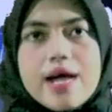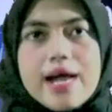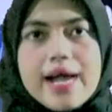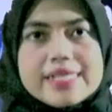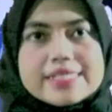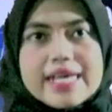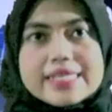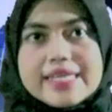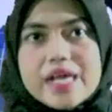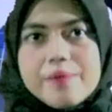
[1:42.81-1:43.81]
Aisyah
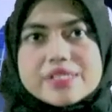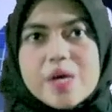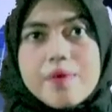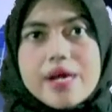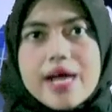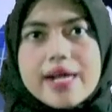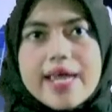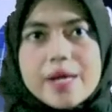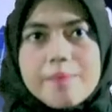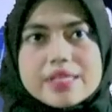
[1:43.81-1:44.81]
tidak bisa menahan
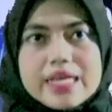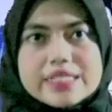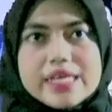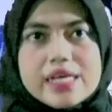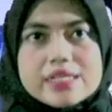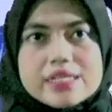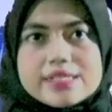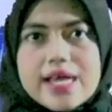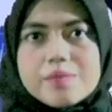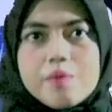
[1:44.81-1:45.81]
air matanya
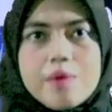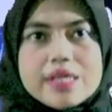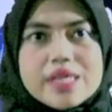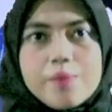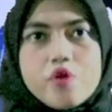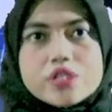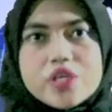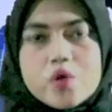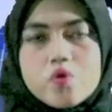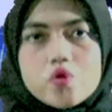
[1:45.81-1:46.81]
saat membaca puisi
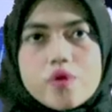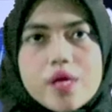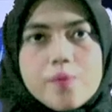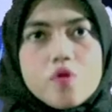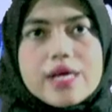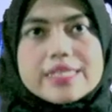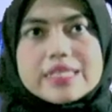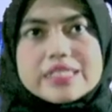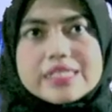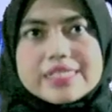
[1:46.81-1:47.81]
untuk ibunda
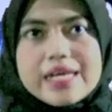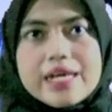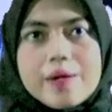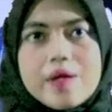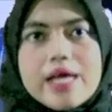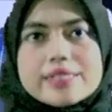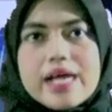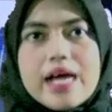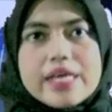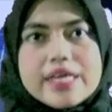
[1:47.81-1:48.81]
tercinta. Tak
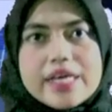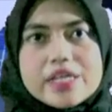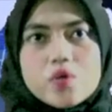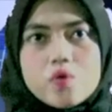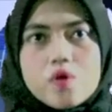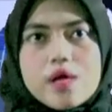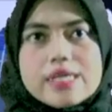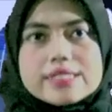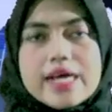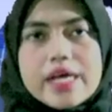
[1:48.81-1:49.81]
hanya itu,
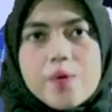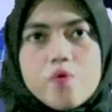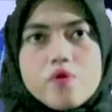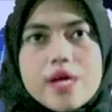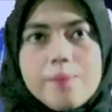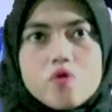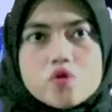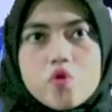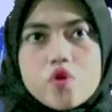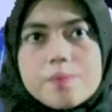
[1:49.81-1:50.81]
sang ibunda pun
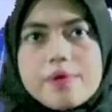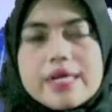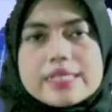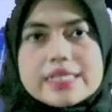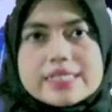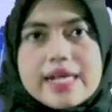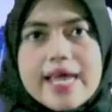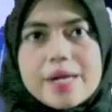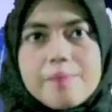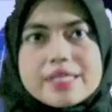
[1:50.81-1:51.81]
turut meneteskan
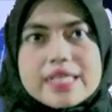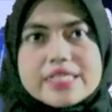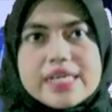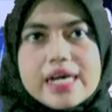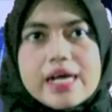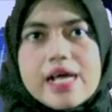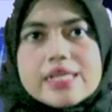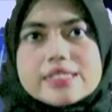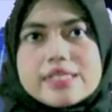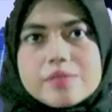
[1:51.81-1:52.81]
air matanya
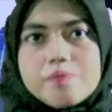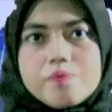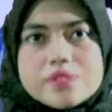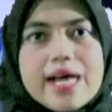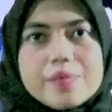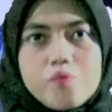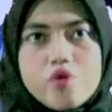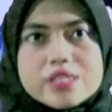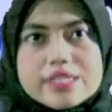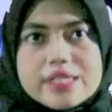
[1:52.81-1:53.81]
saat, saat
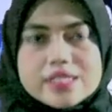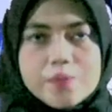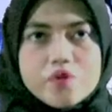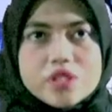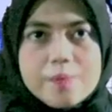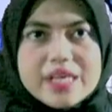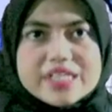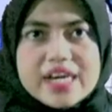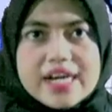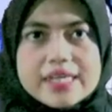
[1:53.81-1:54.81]
puisi tersebut
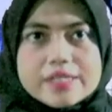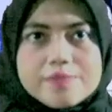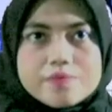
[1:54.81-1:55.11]
dibacakan.